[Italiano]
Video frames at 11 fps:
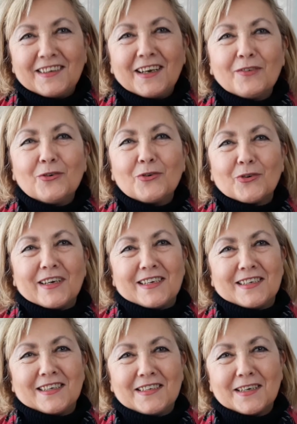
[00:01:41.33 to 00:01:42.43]
di lavoro è
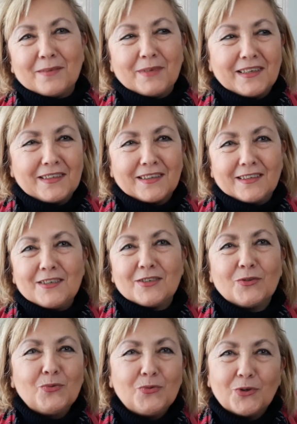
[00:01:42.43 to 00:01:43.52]
essenzialmente di
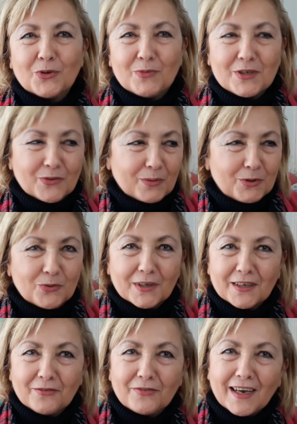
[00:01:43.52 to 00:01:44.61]
studio come sono
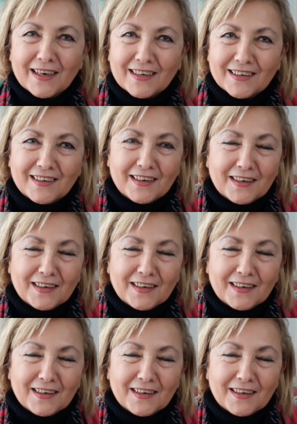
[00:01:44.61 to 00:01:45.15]
abituata a fare